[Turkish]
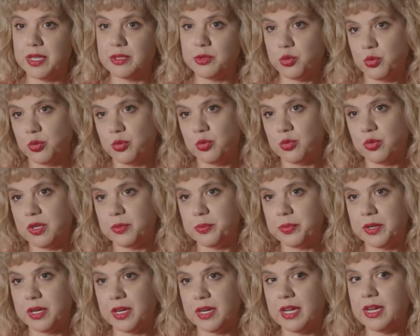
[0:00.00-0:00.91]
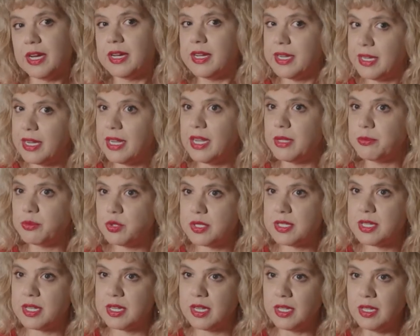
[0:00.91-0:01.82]
ben çok apar ya kara kalem
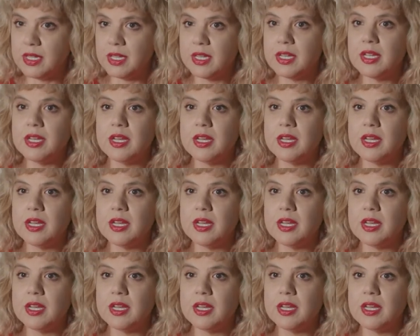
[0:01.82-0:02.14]
çizerek.